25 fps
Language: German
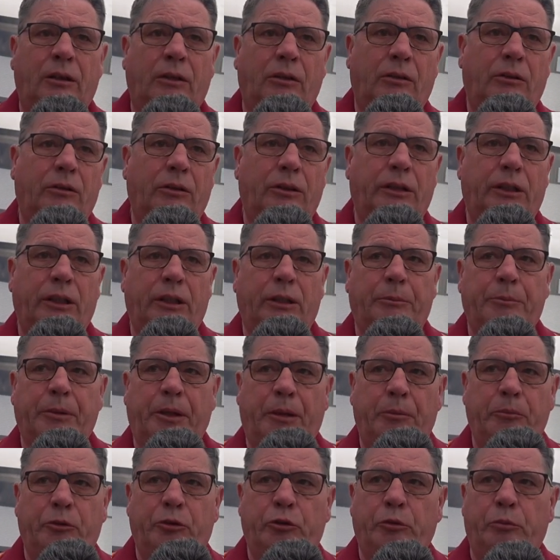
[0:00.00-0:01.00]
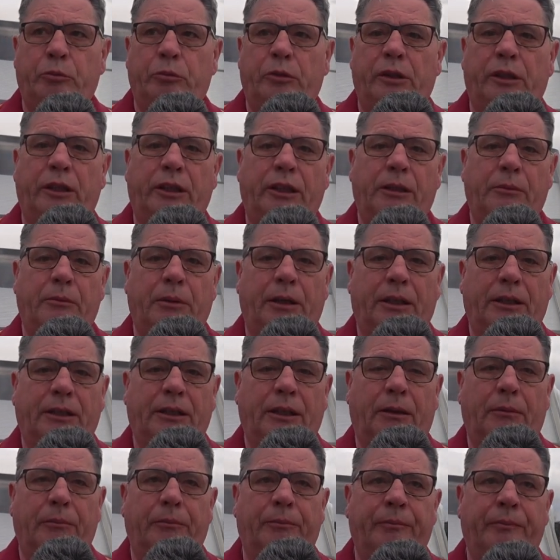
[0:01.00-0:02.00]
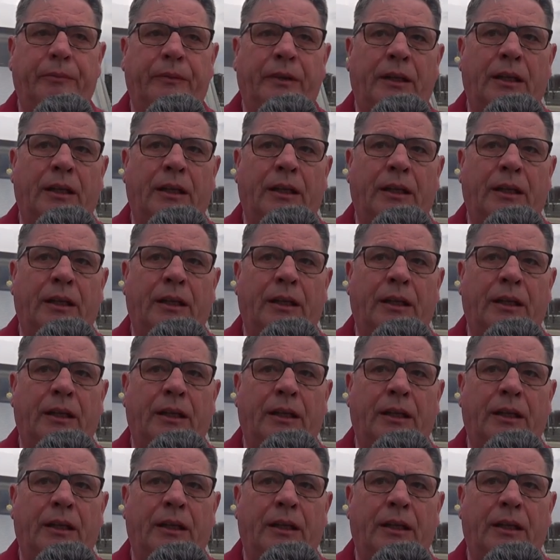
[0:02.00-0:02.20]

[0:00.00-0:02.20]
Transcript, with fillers: und ihre Bremsübungen gemacht haben.